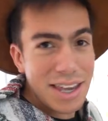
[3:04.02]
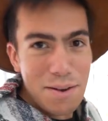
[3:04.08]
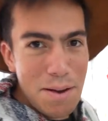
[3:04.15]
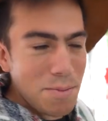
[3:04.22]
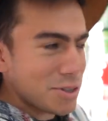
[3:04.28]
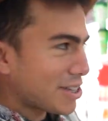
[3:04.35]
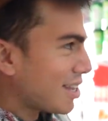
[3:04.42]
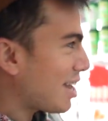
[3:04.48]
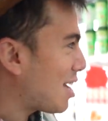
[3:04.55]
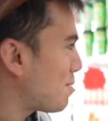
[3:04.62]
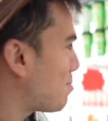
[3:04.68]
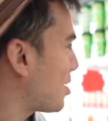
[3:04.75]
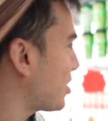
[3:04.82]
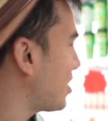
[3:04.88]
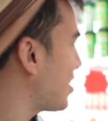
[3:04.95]
Ya vamos a ir a
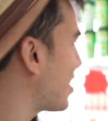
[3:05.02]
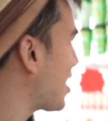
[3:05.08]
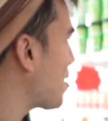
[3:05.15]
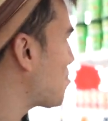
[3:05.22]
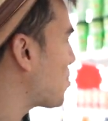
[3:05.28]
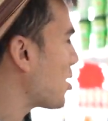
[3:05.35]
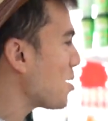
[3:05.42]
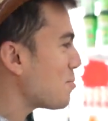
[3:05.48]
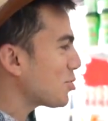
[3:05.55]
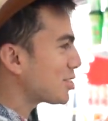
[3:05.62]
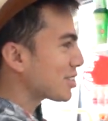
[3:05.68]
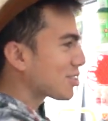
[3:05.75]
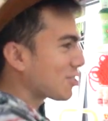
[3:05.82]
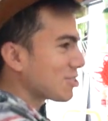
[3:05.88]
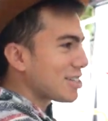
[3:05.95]
la parte de ya, pero hay
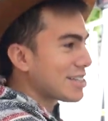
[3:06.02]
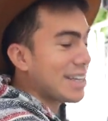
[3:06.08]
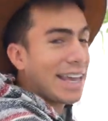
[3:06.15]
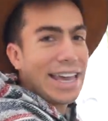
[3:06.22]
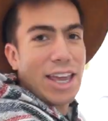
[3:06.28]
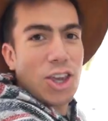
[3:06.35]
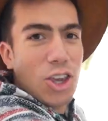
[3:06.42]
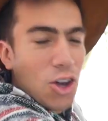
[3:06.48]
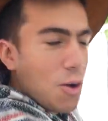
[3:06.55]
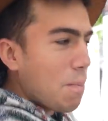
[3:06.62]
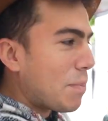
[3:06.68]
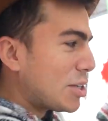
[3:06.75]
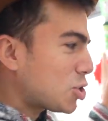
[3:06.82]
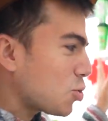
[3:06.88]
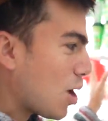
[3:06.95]
muchas cosas que yo
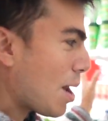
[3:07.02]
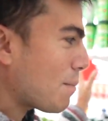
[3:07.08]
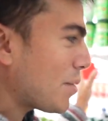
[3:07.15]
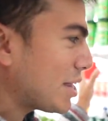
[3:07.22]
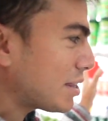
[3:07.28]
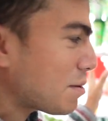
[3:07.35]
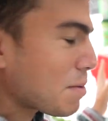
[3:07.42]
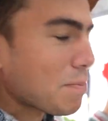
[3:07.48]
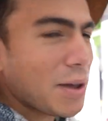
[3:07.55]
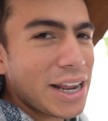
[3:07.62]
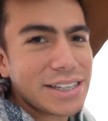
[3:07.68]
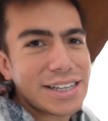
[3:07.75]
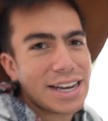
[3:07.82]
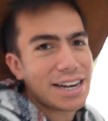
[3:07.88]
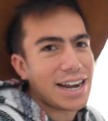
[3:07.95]
visualmente me
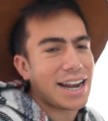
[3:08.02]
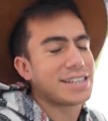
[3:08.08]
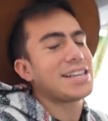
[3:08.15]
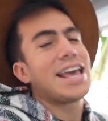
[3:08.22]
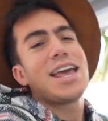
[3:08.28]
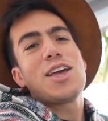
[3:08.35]
parecen raras.